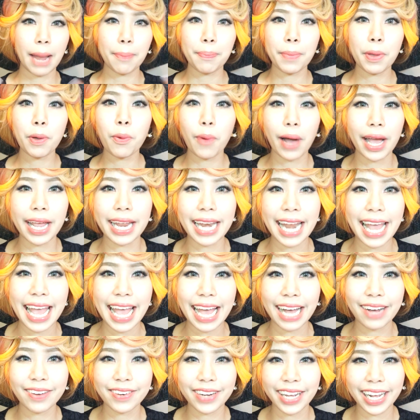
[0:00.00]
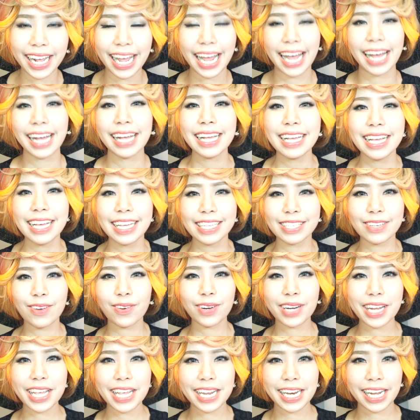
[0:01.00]
รับไม่ไหวแล้วนะคะโช
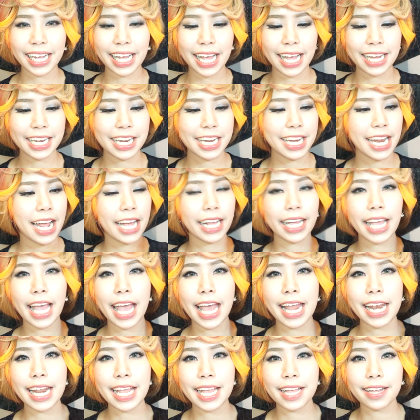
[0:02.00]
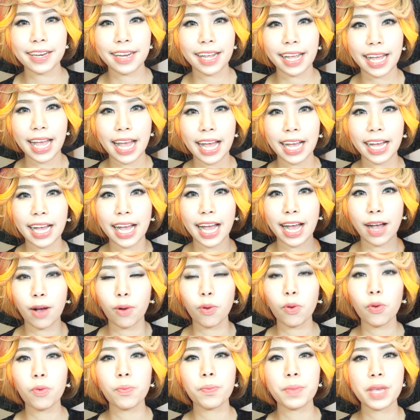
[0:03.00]
คดีนะคะที่ทาง Caring นะคะเขา
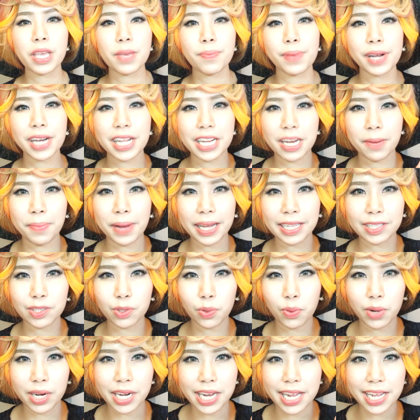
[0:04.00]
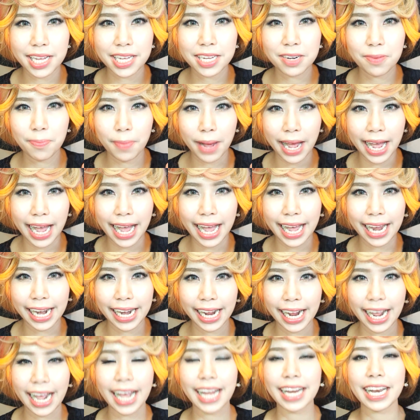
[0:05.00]
มีผลิตภัณฑ์ตัวนี้ขึ้นมา
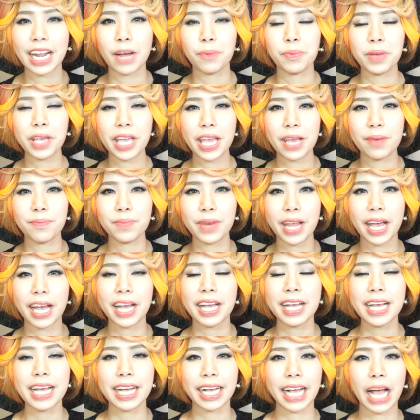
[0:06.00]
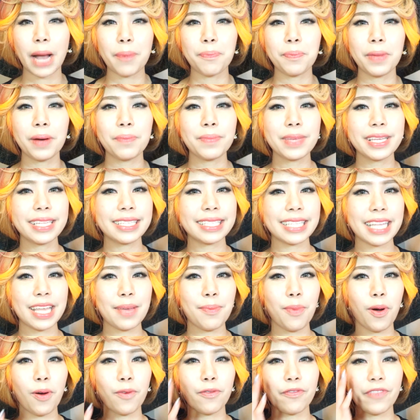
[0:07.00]
นะคะทำให้เอ็มเนี่ยกลับมามีสี
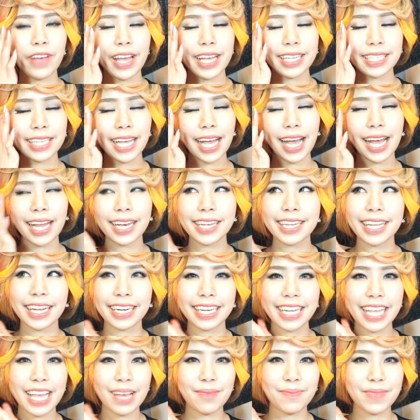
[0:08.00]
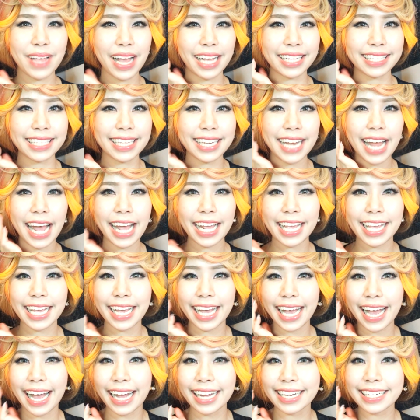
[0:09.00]
ผมแฟชั่นอย่างที่เอ็มอยากจะได้อี
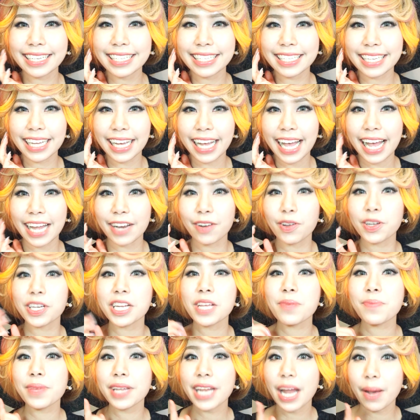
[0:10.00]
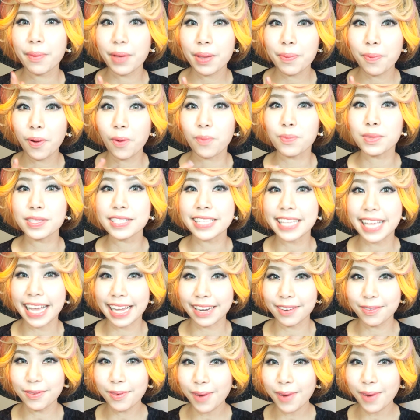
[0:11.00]
กครั้งหนึ่งนะคะโดยที่ไม่ทำให้ผมเสีย